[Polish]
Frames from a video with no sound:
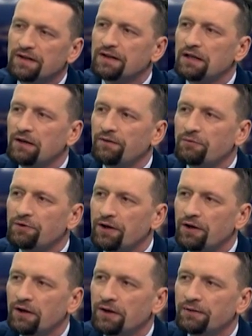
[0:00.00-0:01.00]
zastanawiam
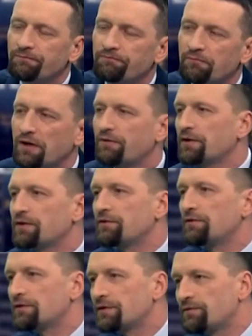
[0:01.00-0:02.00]
się,
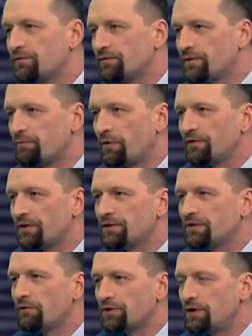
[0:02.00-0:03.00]
parafrazując
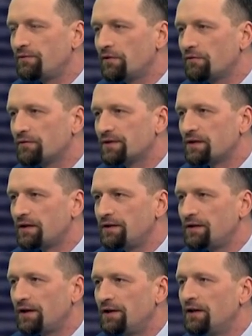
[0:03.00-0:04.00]
wypowiedź złośliwą
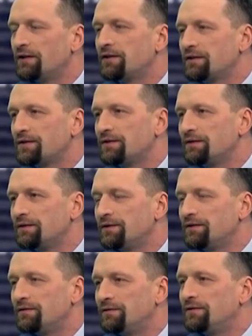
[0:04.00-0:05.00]
Stalina, ile
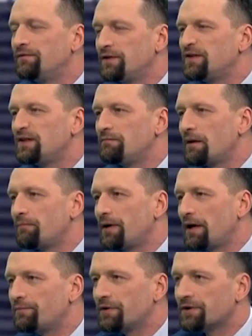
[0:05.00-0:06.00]
dywizji ma
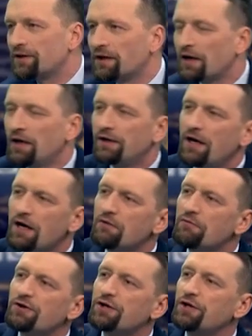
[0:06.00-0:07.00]
papież, tak?
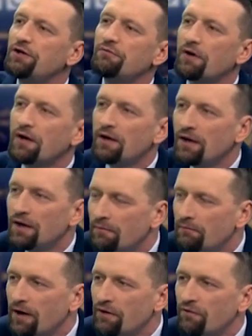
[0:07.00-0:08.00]
Jaką siłę
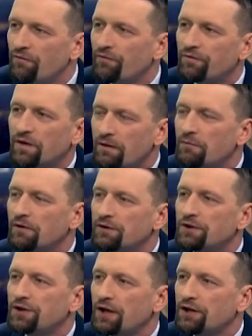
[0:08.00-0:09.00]
mają w tym
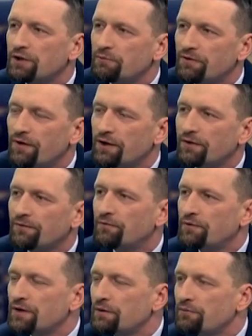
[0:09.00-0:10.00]
dzisiejszym świecie,
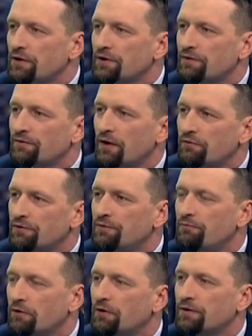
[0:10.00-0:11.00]
w XXI wieku
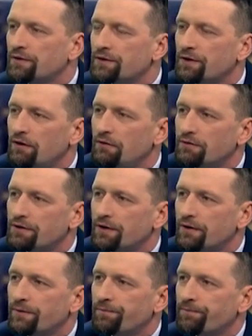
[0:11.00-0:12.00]
ci modlący się ludzie?
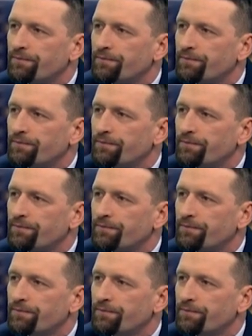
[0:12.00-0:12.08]
To